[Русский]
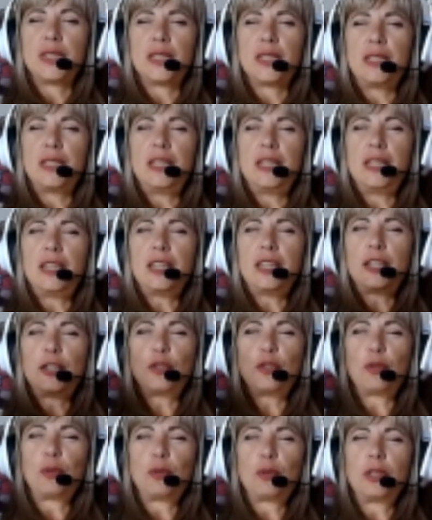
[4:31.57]
Ни на
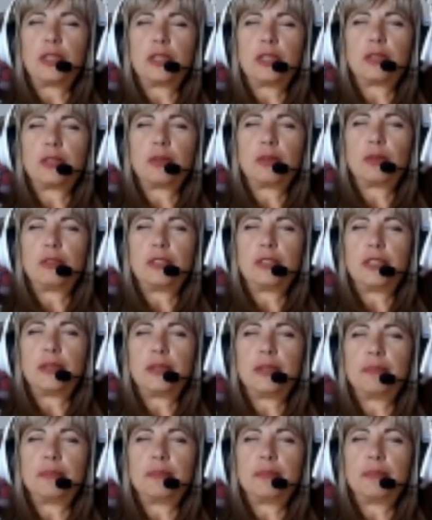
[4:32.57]
что наткнулся.